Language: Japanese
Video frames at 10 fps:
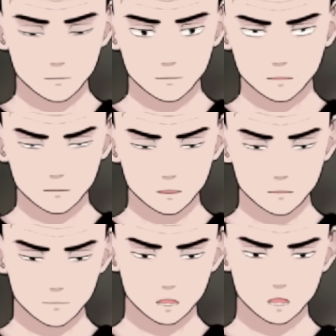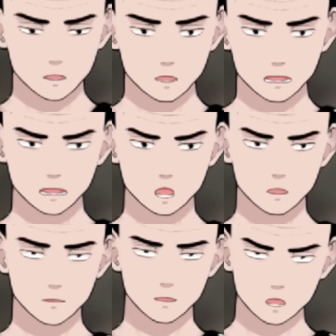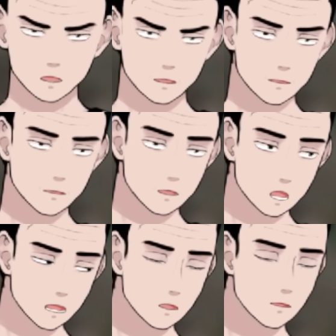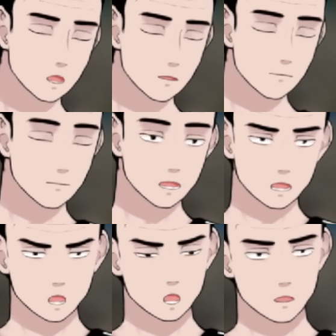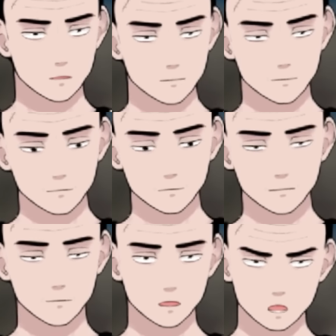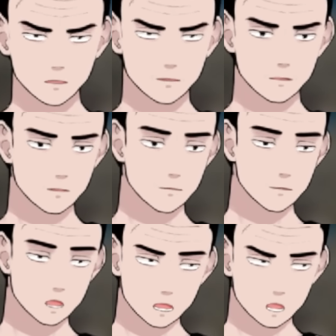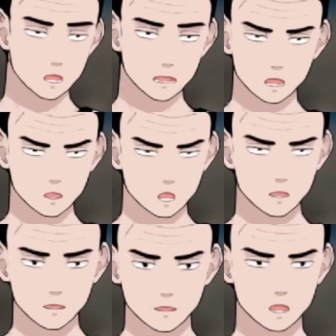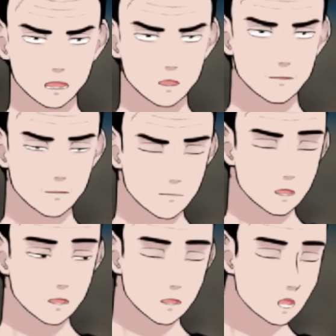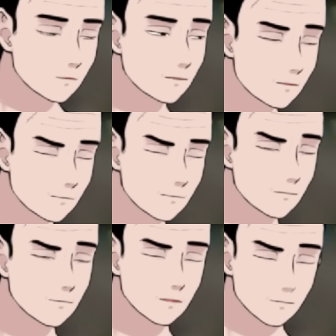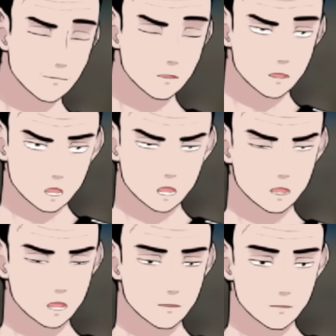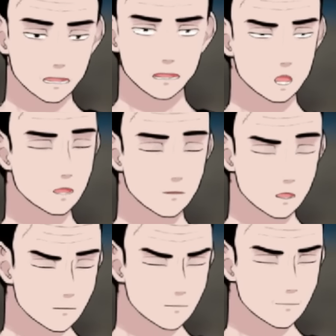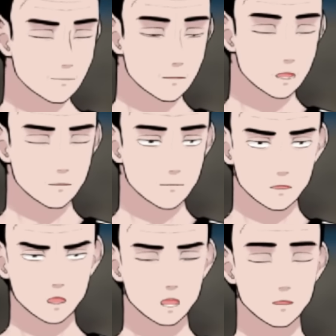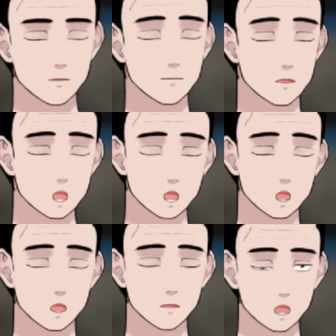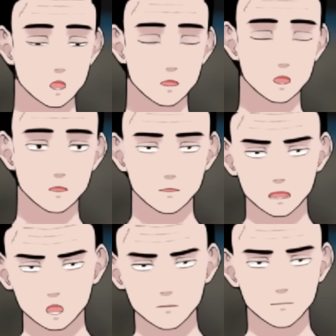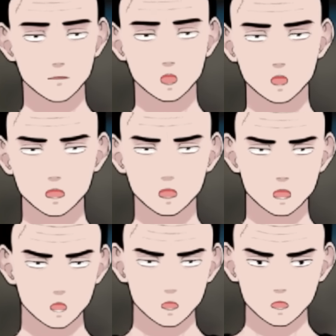ね。あ、お酒好きなのじゃあ飲もうよ。で、誘われることは、飲めません。タバコも吸いませんってあんまり誘われない。行きません。うん、飲めるうん、いいよ、飲むよ。飲もうよ。